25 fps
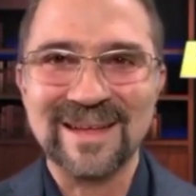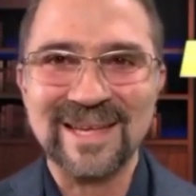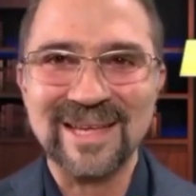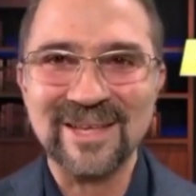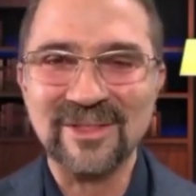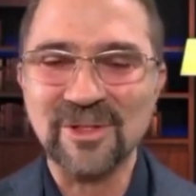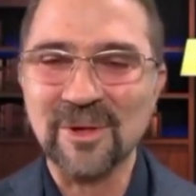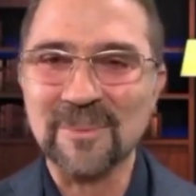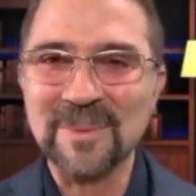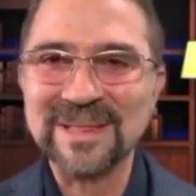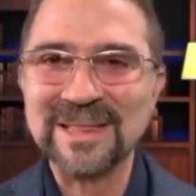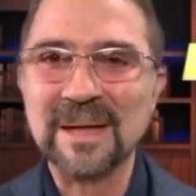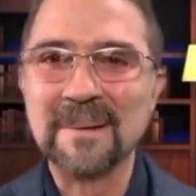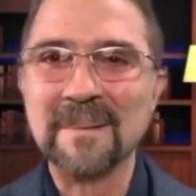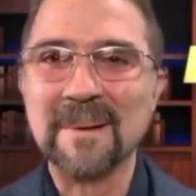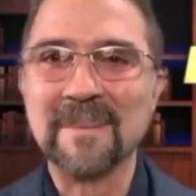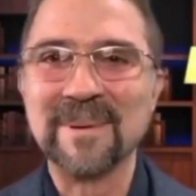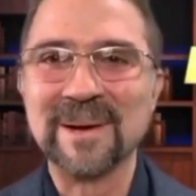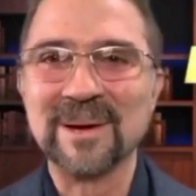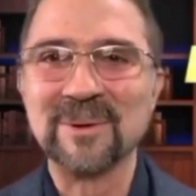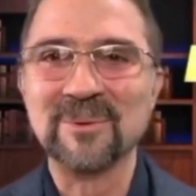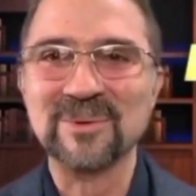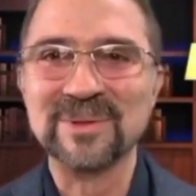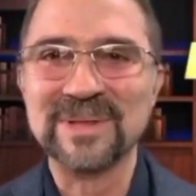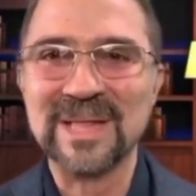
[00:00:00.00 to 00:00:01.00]
Y no me estaba
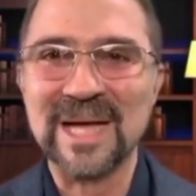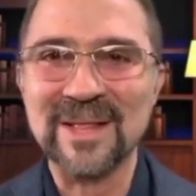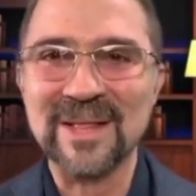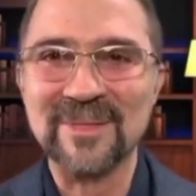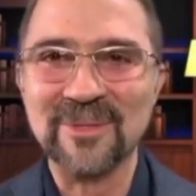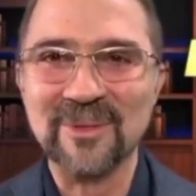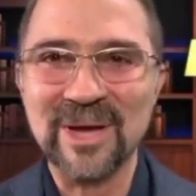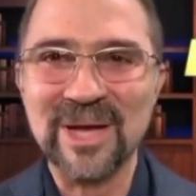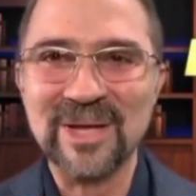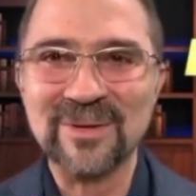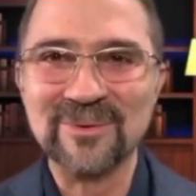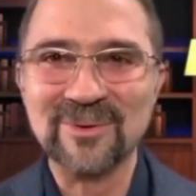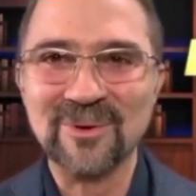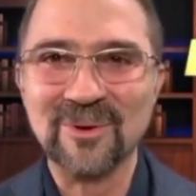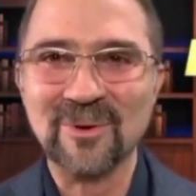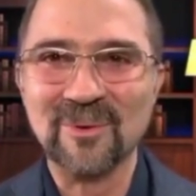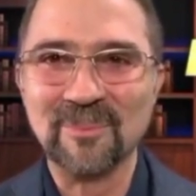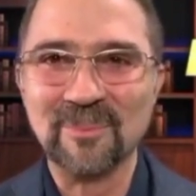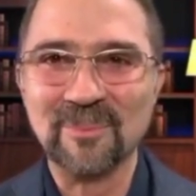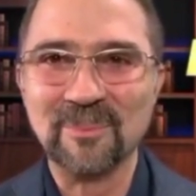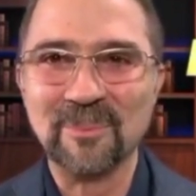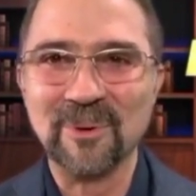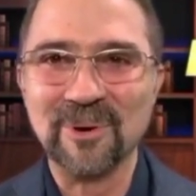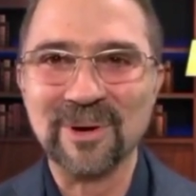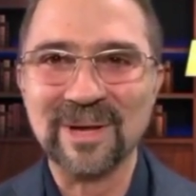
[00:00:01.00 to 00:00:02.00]
preguntando
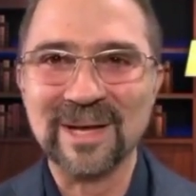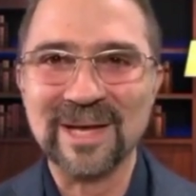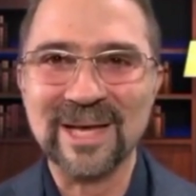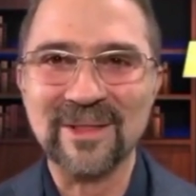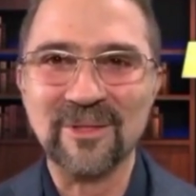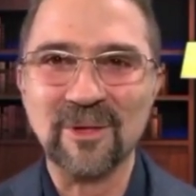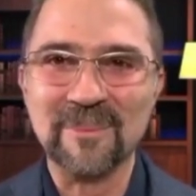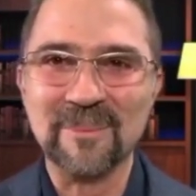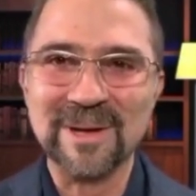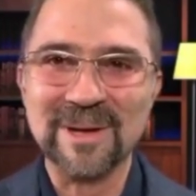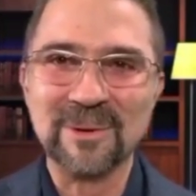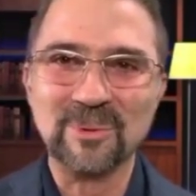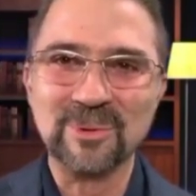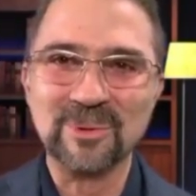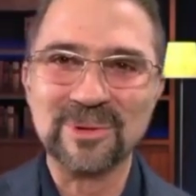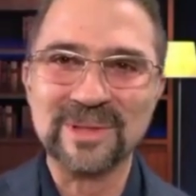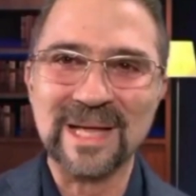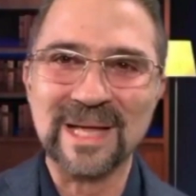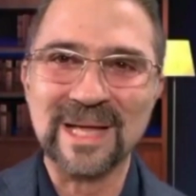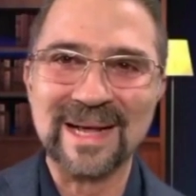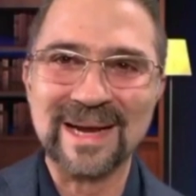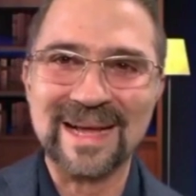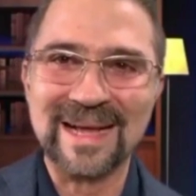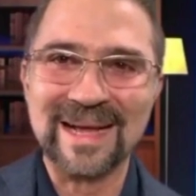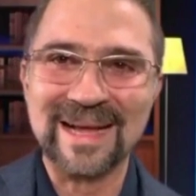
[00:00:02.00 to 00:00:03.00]
eso porque no me
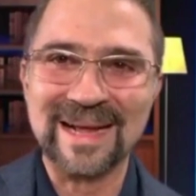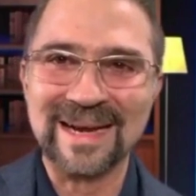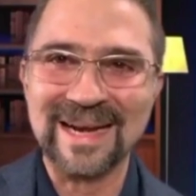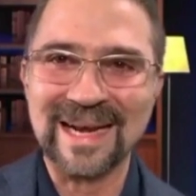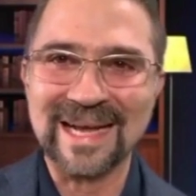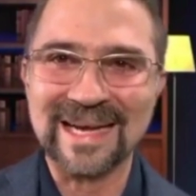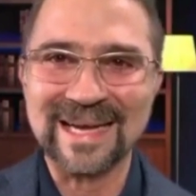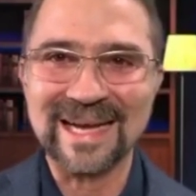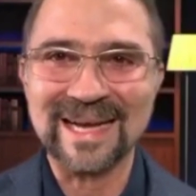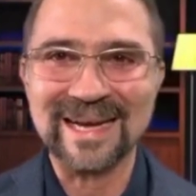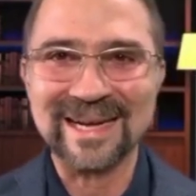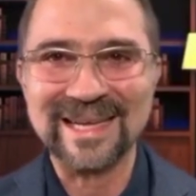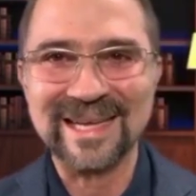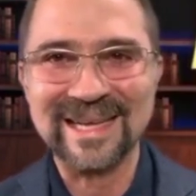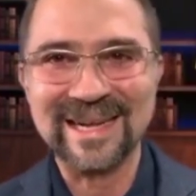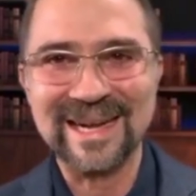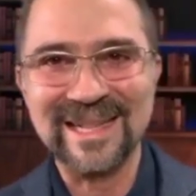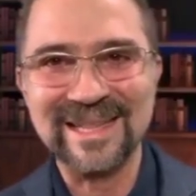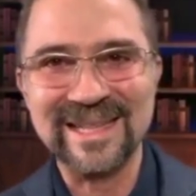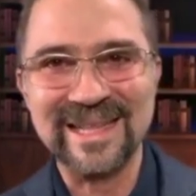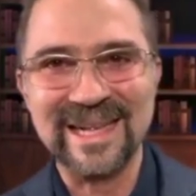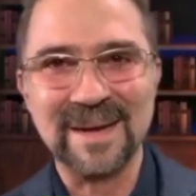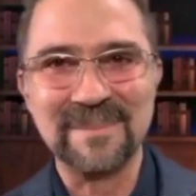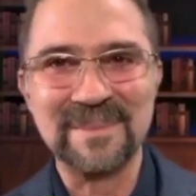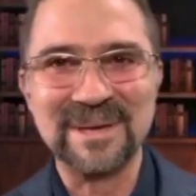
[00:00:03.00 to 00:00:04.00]
gustara la
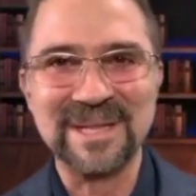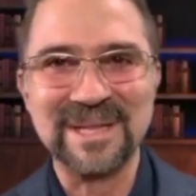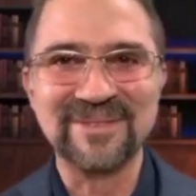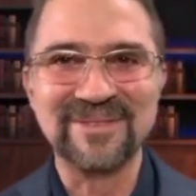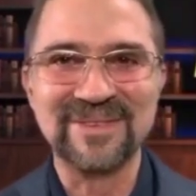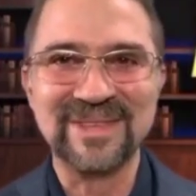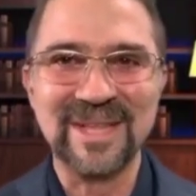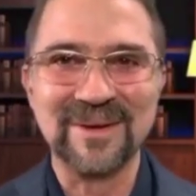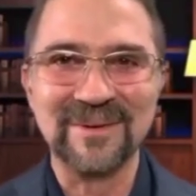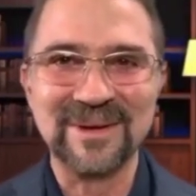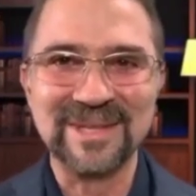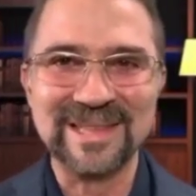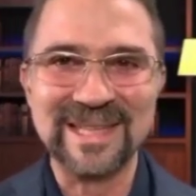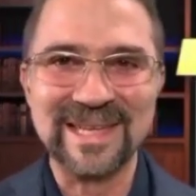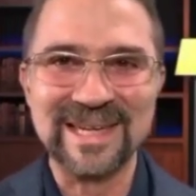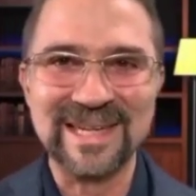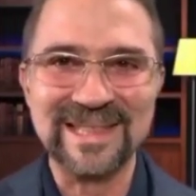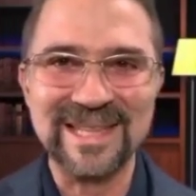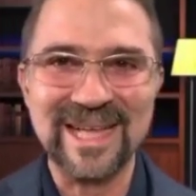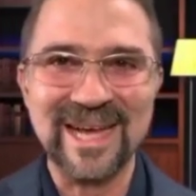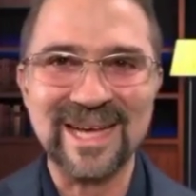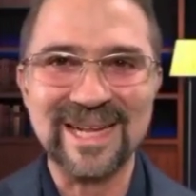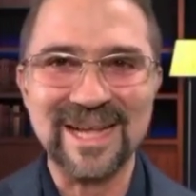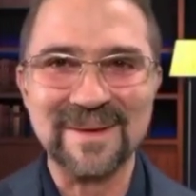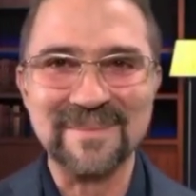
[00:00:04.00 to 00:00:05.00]
carrera ni la medicina
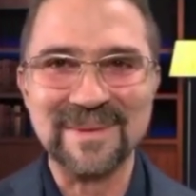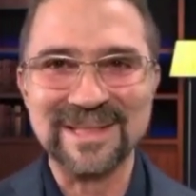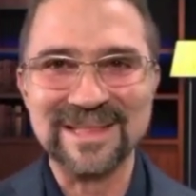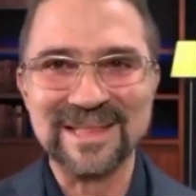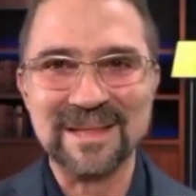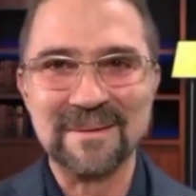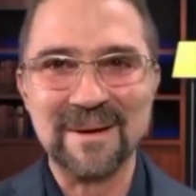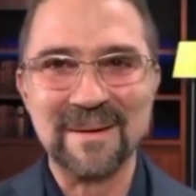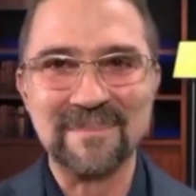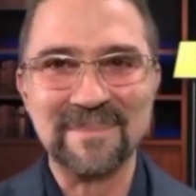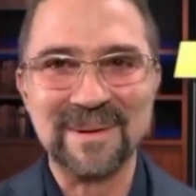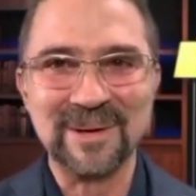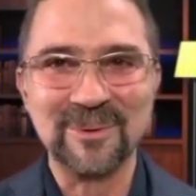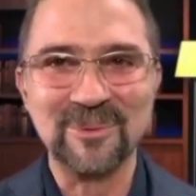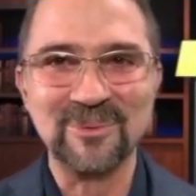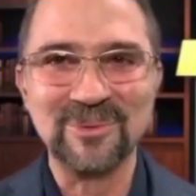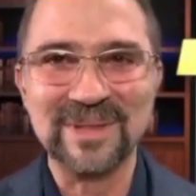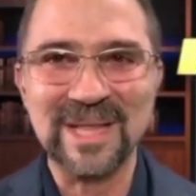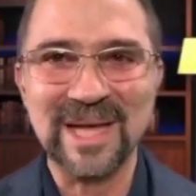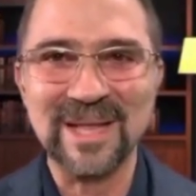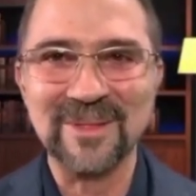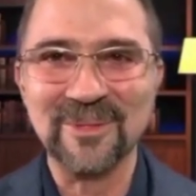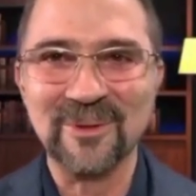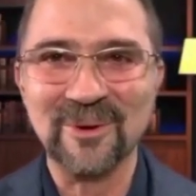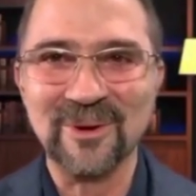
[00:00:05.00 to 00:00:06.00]
veterinaria, me estaba
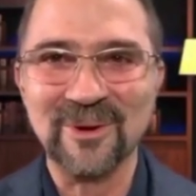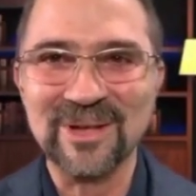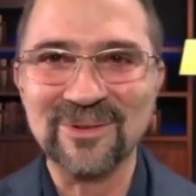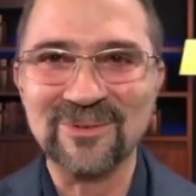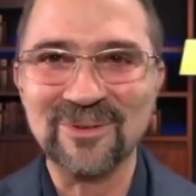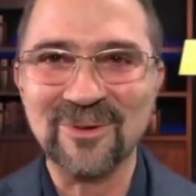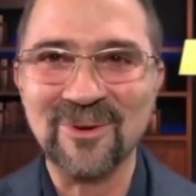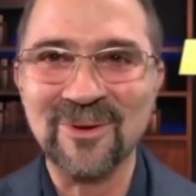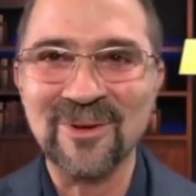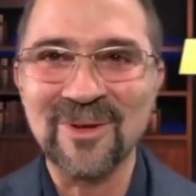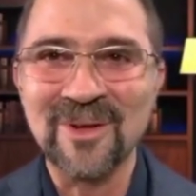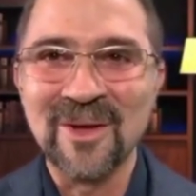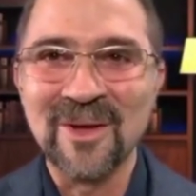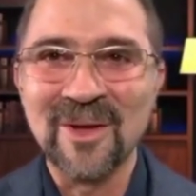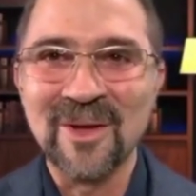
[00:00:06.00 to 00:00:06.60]
preguntando eso